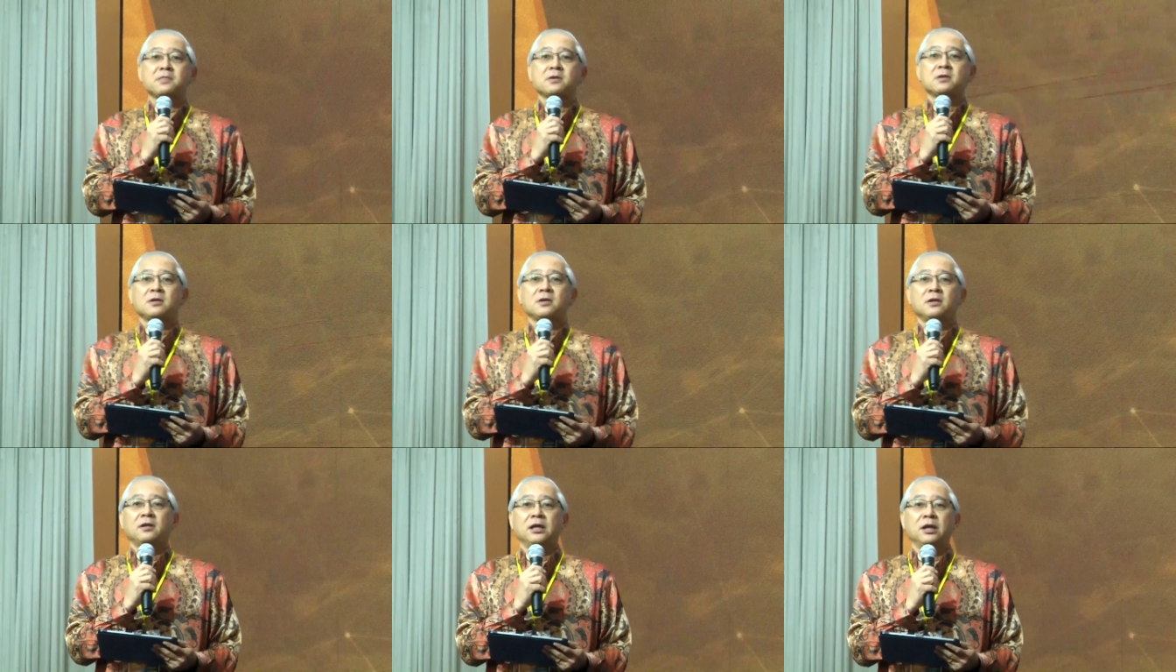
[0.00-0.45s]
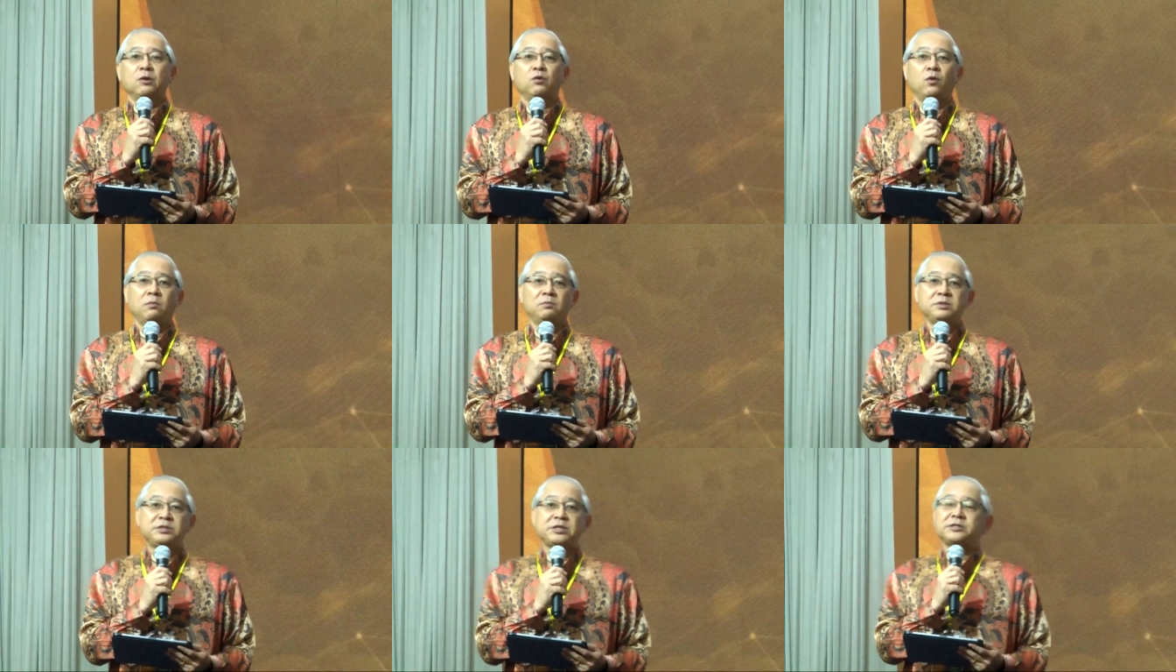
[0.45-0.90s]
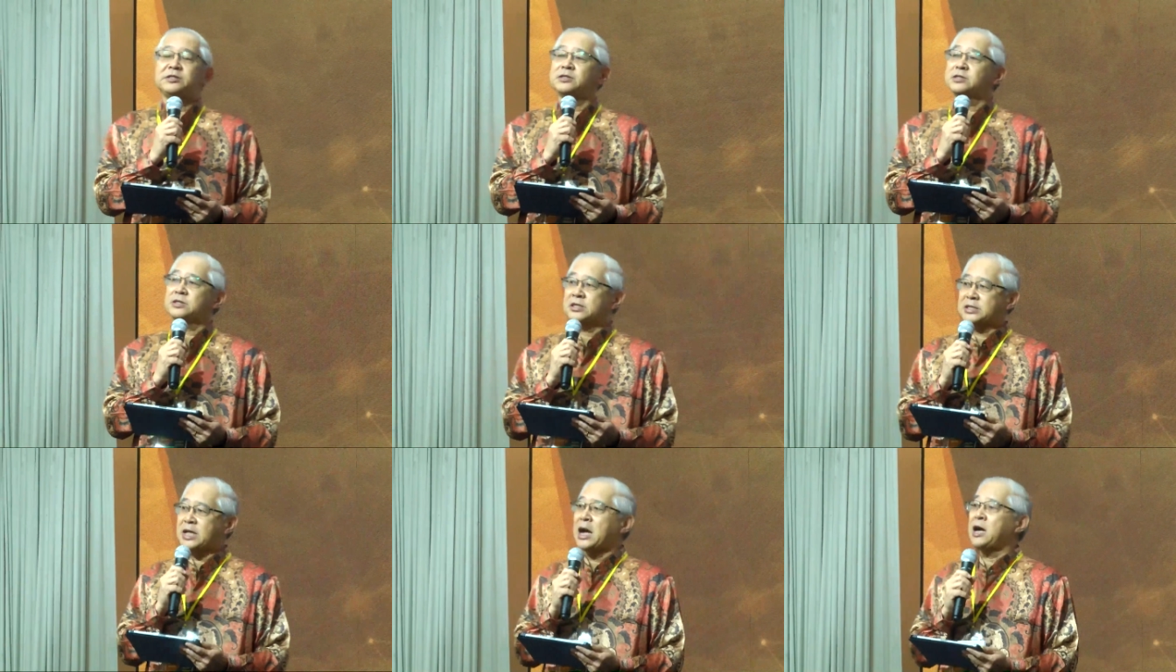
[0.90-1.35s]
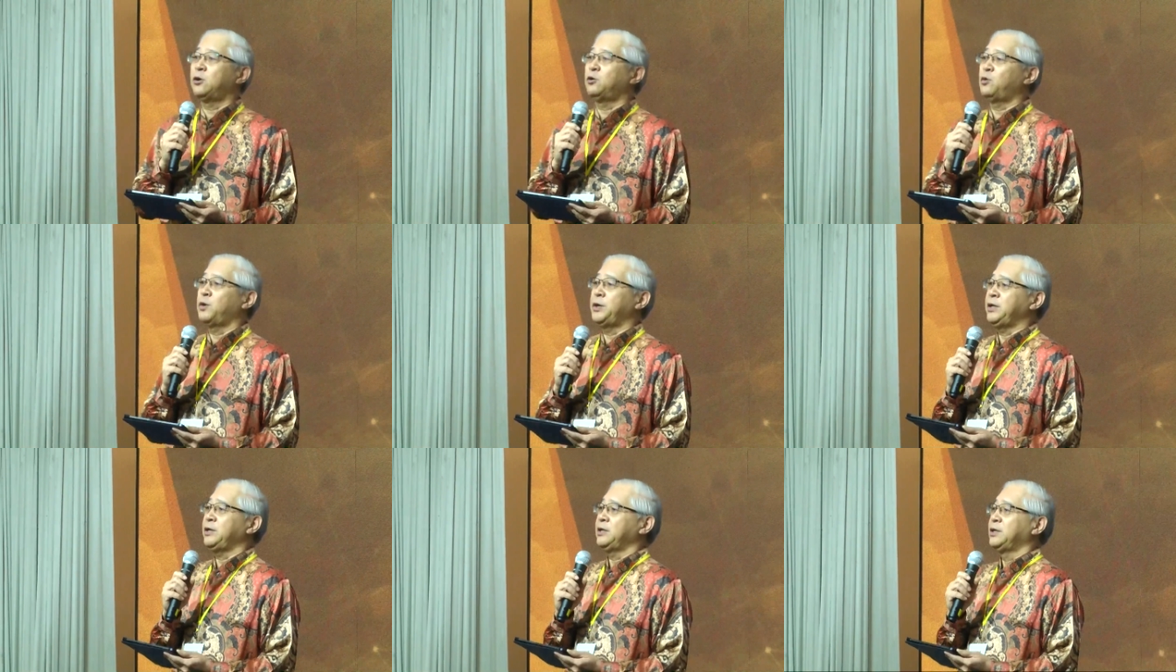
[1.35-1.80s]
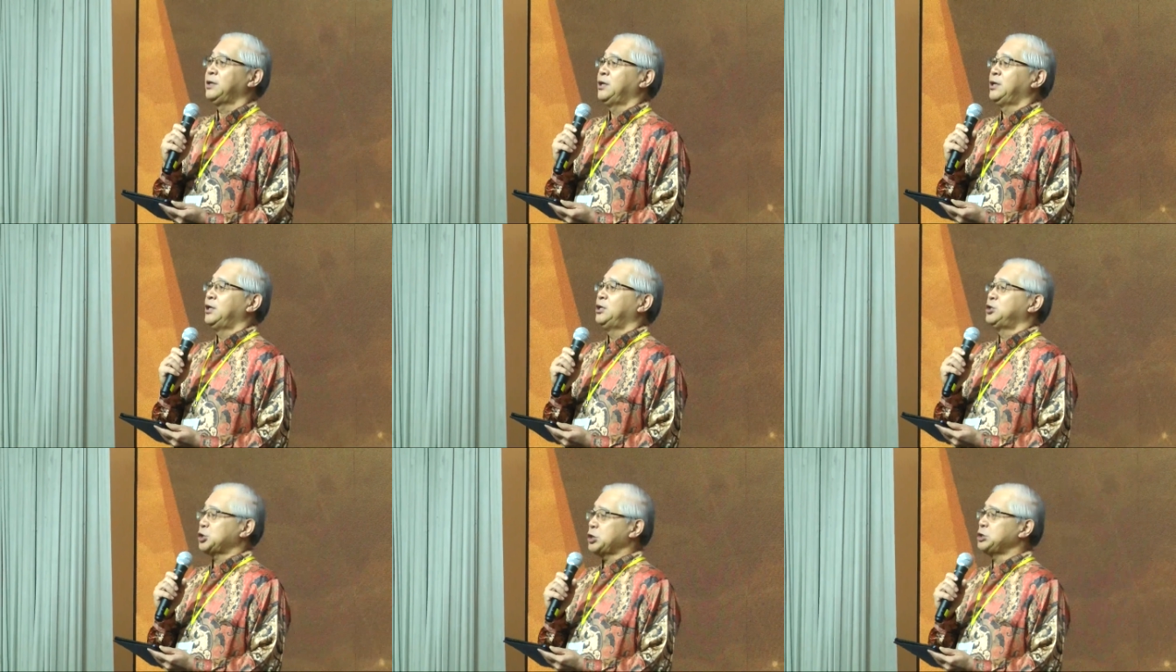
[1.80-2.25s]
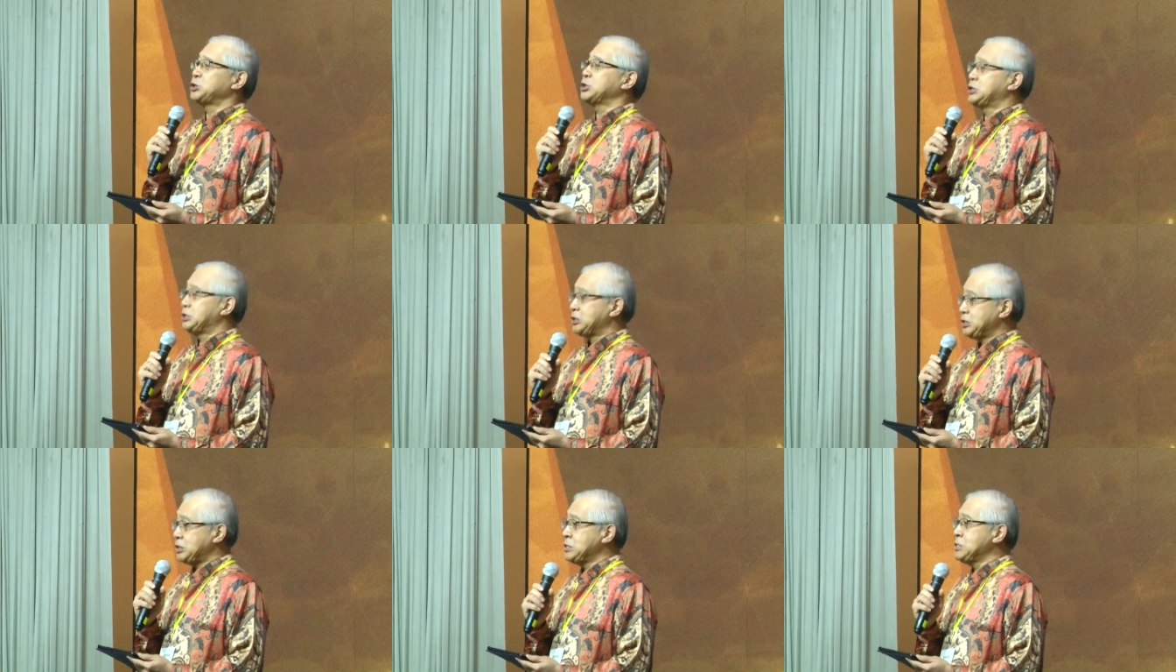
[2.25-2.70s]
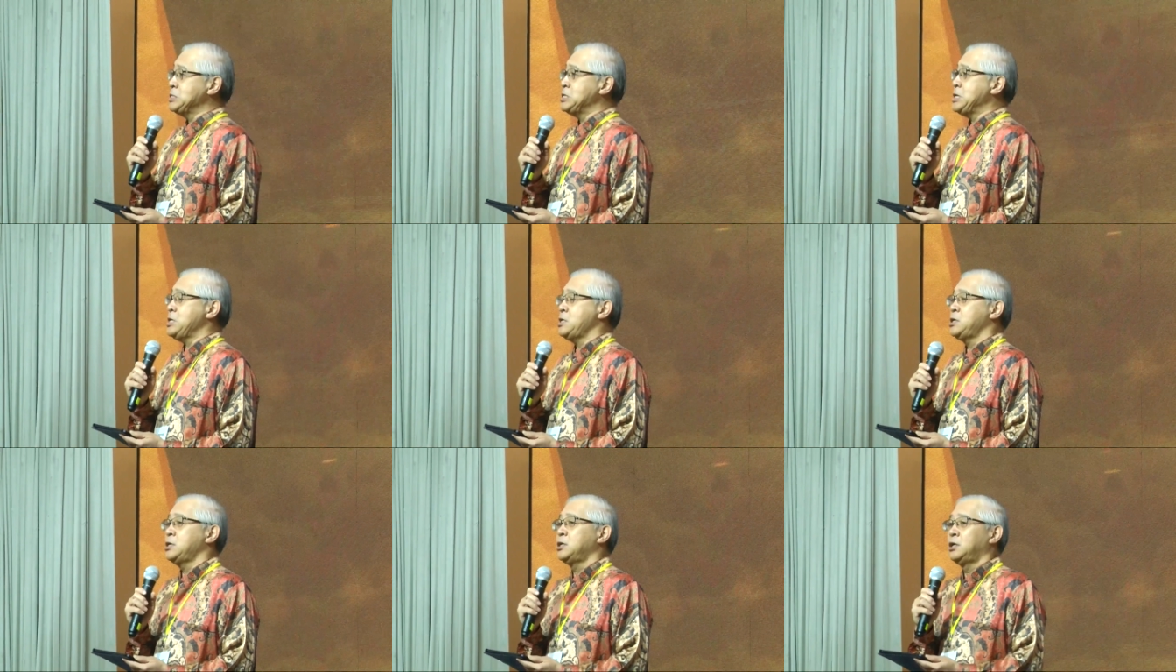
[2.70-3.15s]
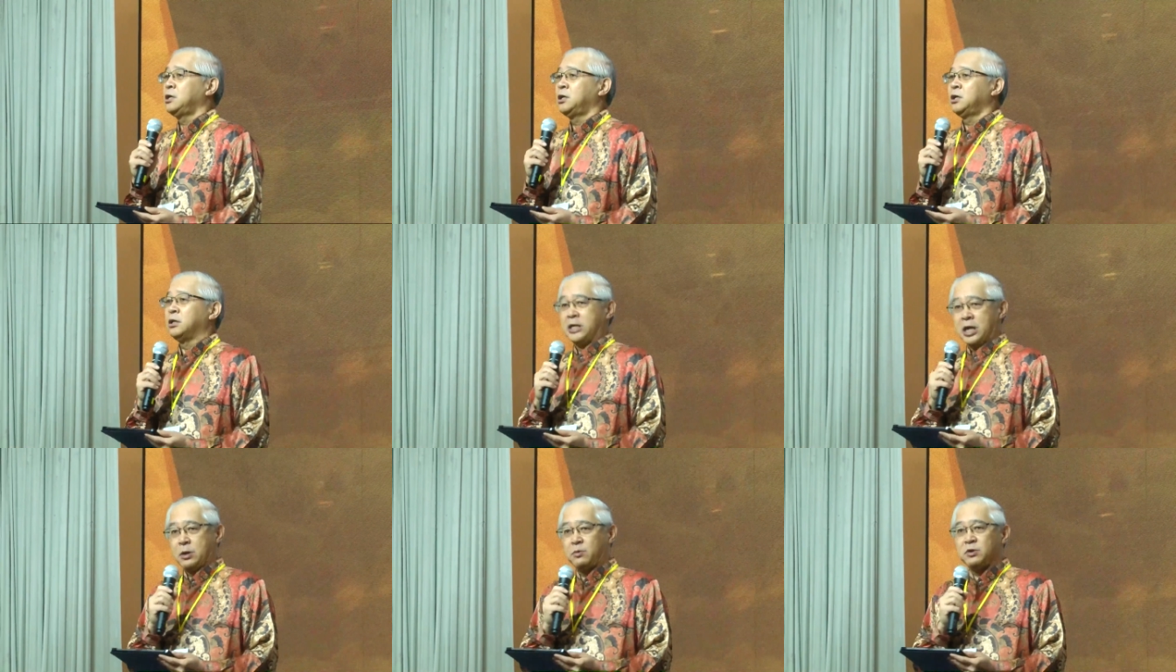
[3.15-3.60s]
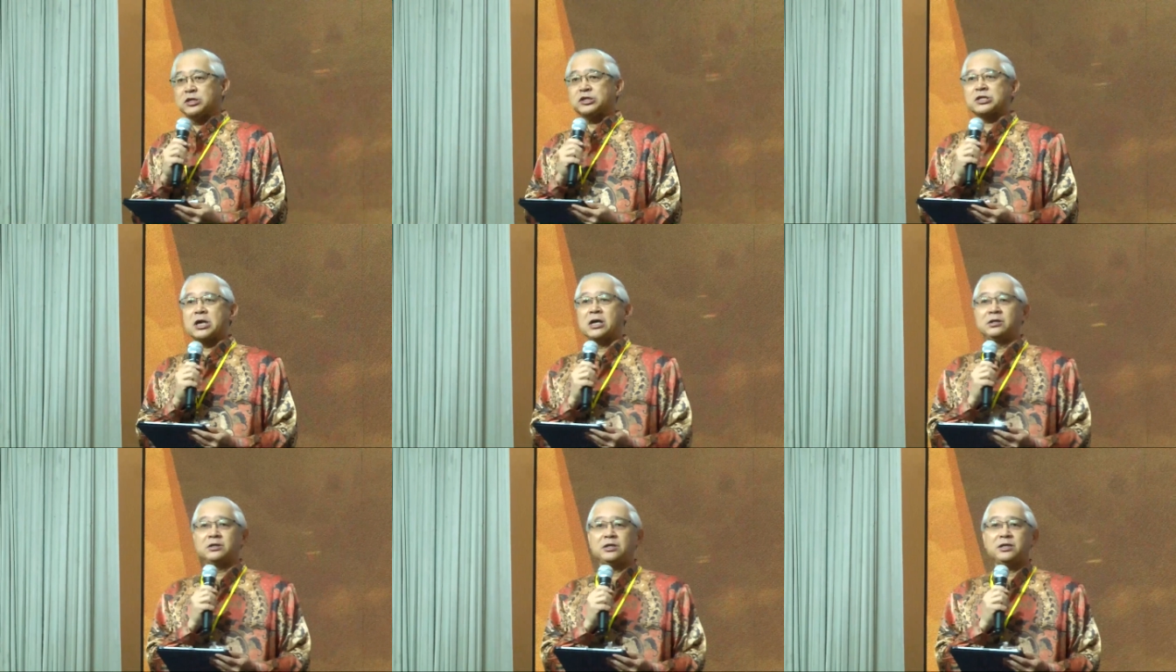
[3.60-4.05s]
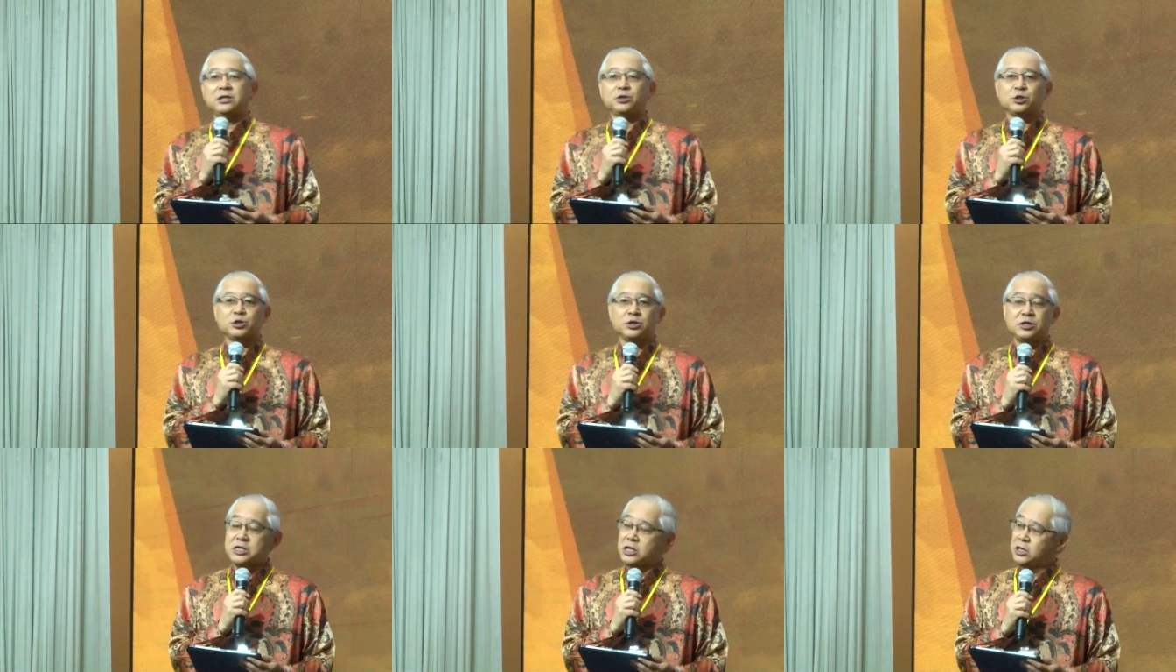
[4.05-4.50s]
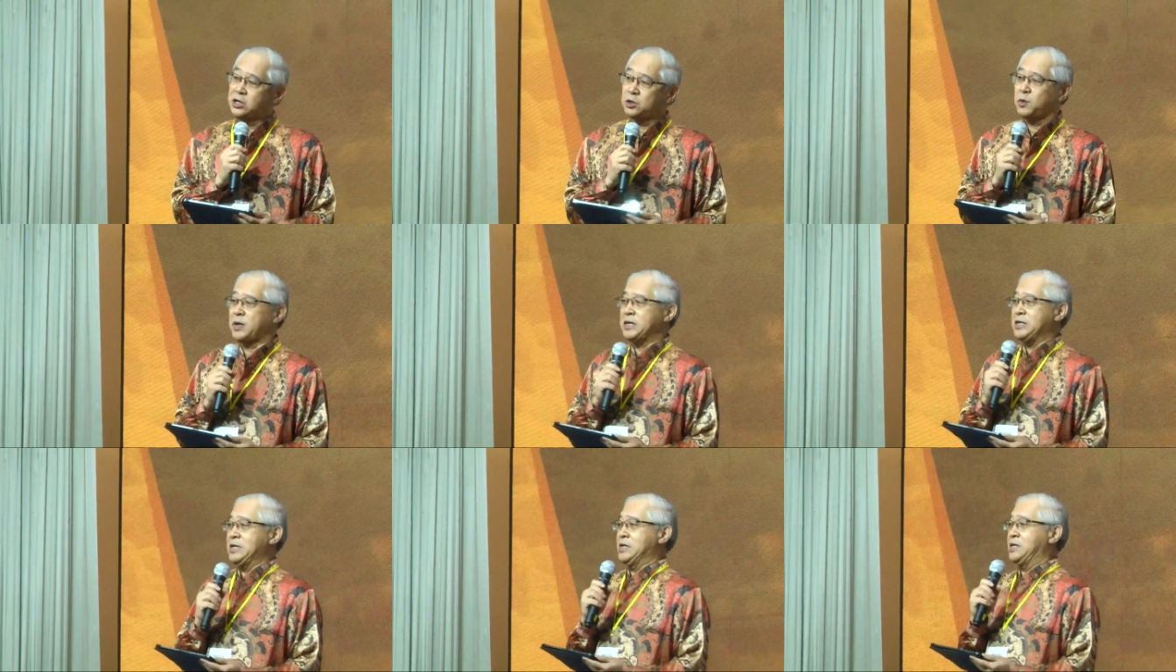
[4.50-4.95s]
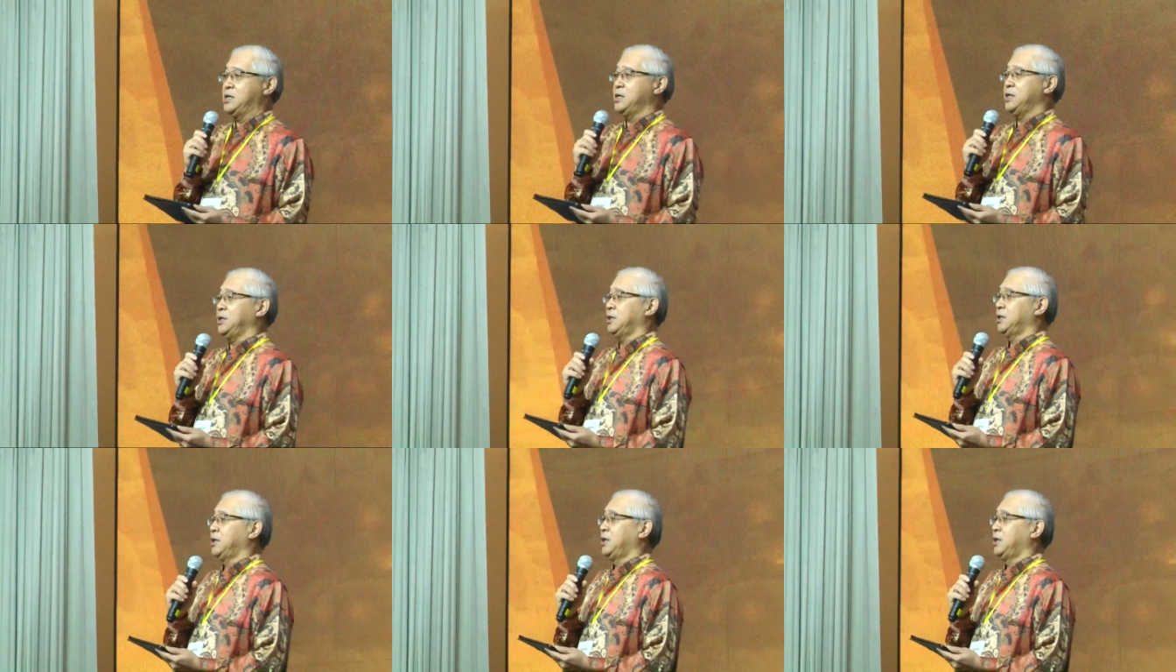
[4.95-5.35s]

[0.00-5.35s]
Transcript: 让我们这次的大会，正是经历那位上帝是耶和华以勒。